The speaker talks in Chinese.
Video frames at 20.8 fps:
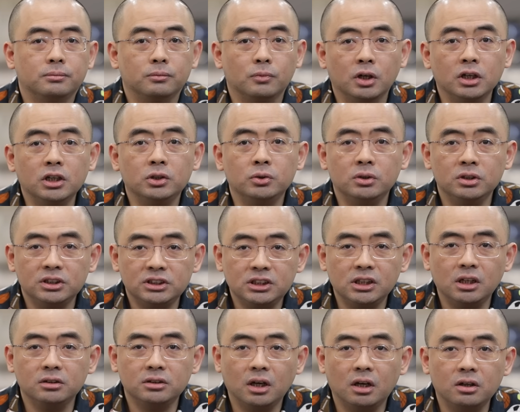我跟你说，
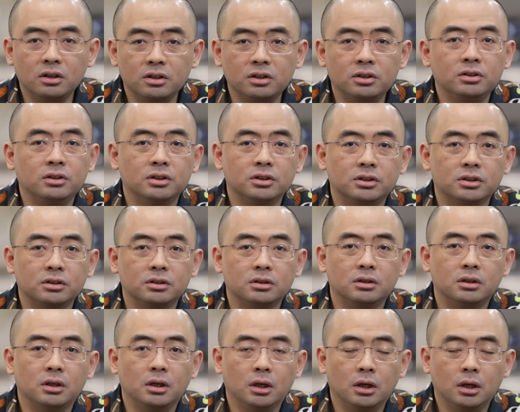相当克制，
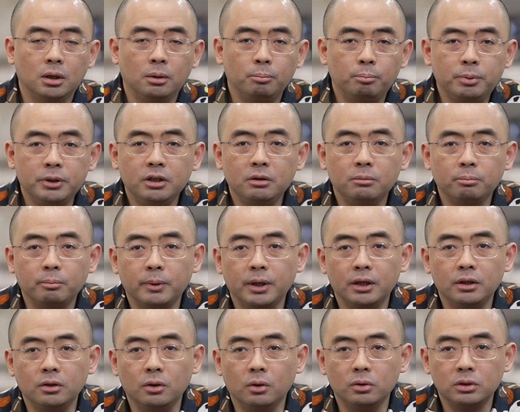并
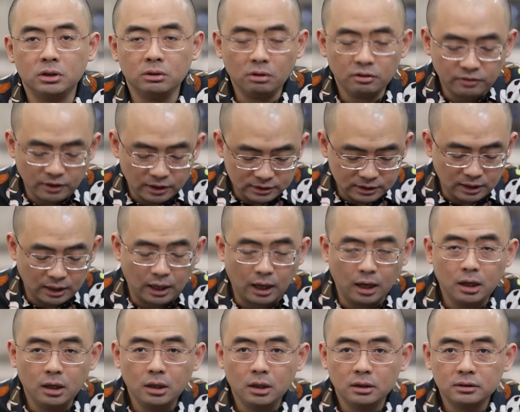没有。你会发现
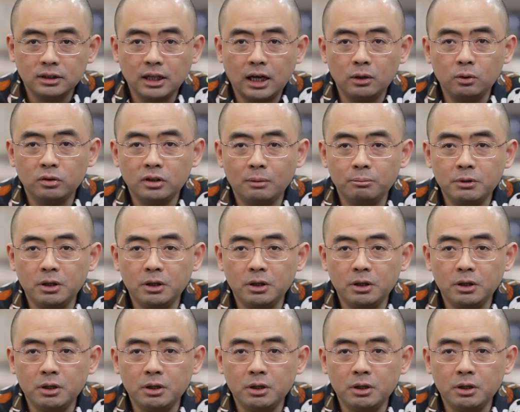啊，大陆在